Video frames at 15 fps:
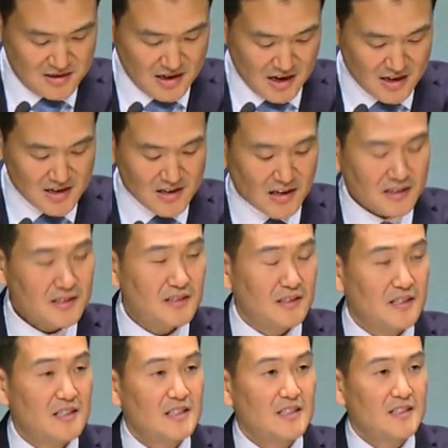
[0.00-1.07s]
엘리야는
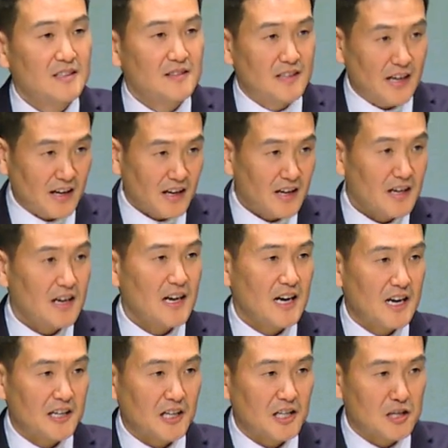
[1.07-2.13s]
나의
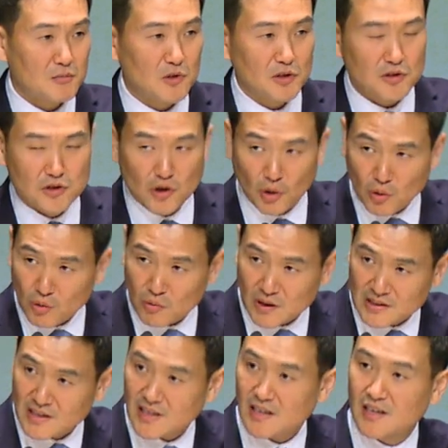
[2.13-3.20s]
하나님은
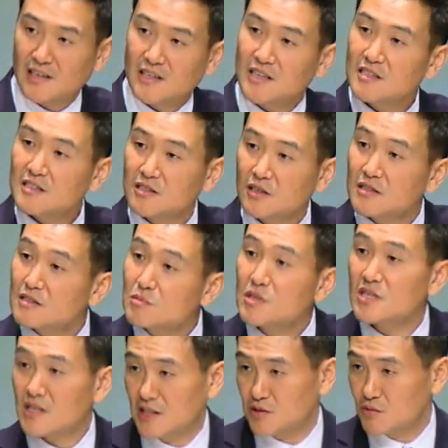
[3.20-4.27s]
여호와다라는 그런
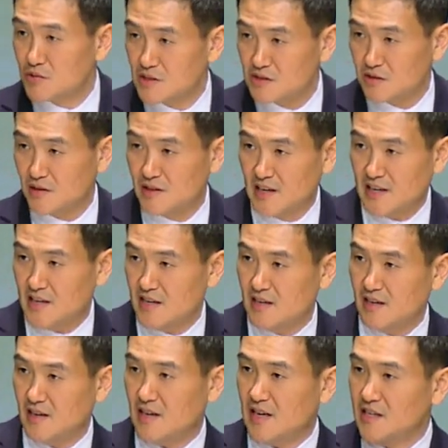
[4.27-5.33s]
의미를 가지고 있어요.
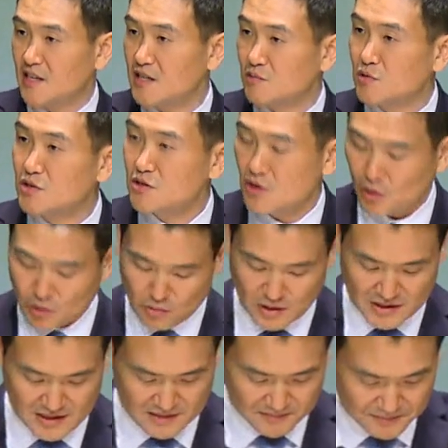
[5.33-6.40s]
나의 하나님은
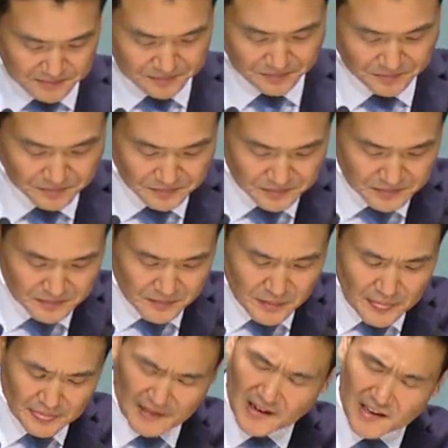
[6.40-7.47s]
여호와다.
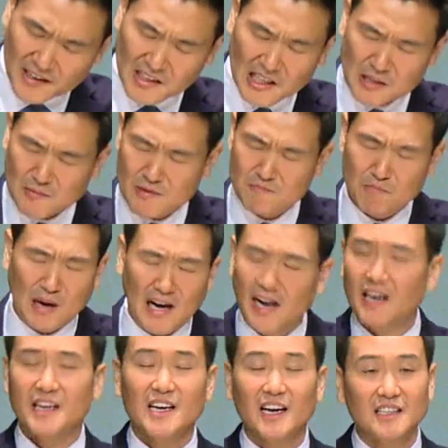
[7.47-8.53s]
나의 하나님은
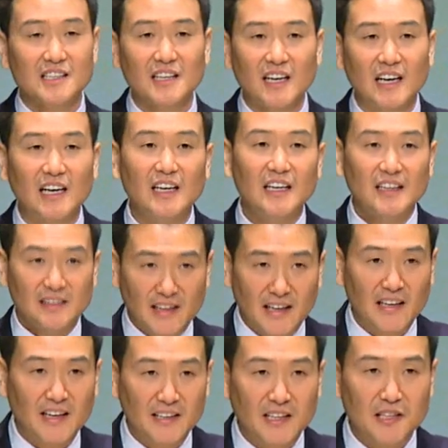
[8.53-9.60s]
바알이 아니다.
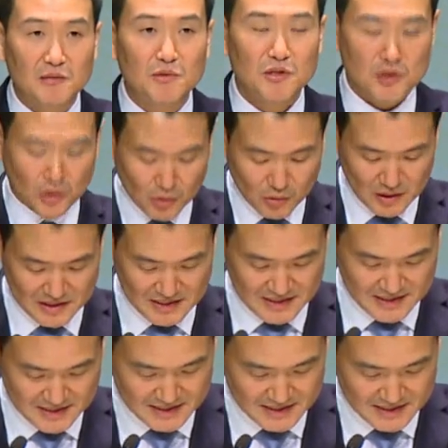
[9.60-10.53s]
나의 하나님은 여호와다.